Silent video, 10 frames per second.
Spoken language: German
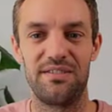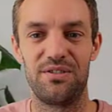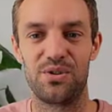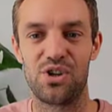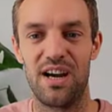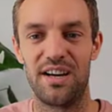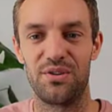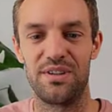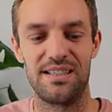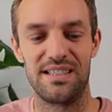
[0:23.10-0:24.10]
View Chart
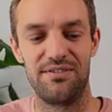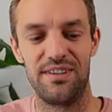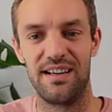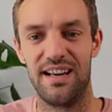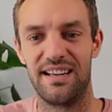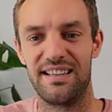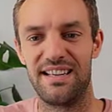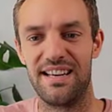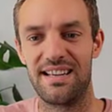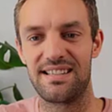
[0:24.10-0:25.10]
und hier sehen wir
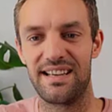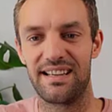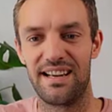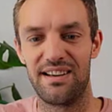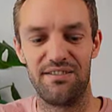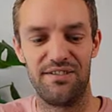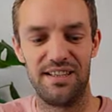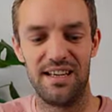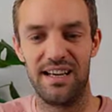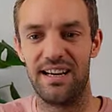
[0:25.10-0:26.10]
den Nasdaq,
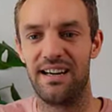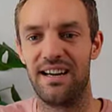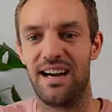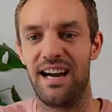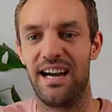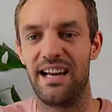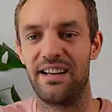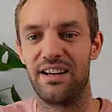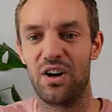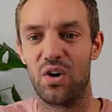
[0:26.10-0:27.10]
wie er
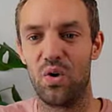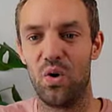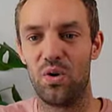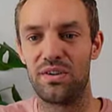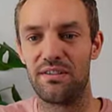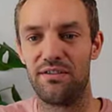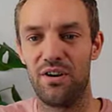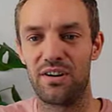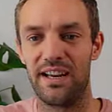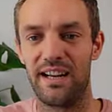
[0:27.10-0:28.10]
eine rote
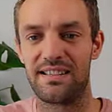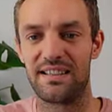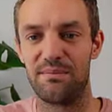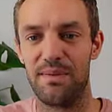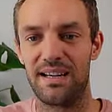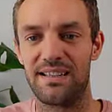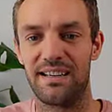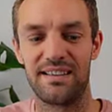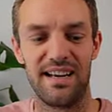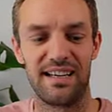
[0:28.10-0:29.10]
Wochenkerze gemacht
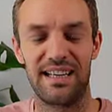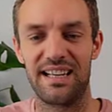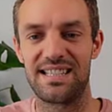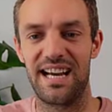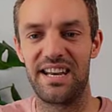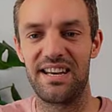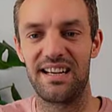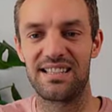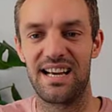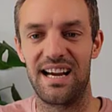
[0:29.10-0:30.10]
hat, ganz
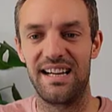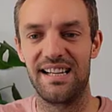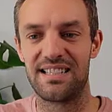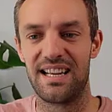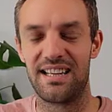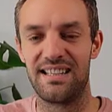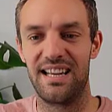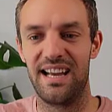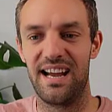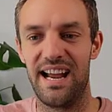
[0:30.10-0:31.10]
anders als
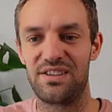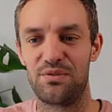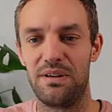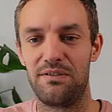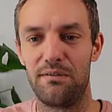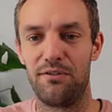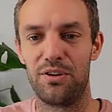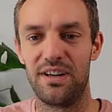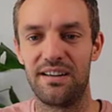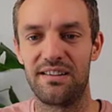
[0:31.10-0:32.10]
der S&P
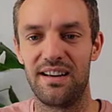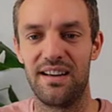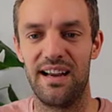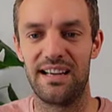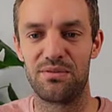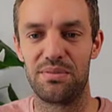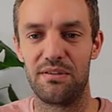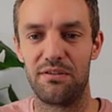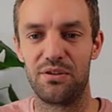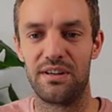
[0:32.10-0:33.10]
500. S&P
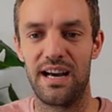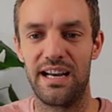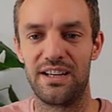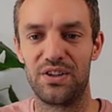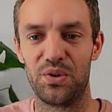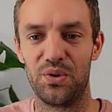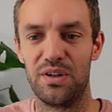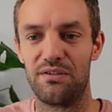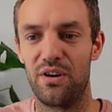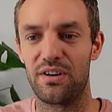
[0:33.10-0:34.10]
500 eine
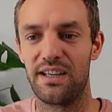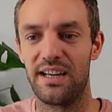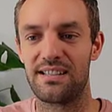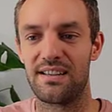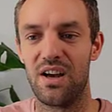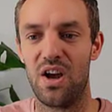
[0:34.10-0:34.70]
grüne Wochenkerze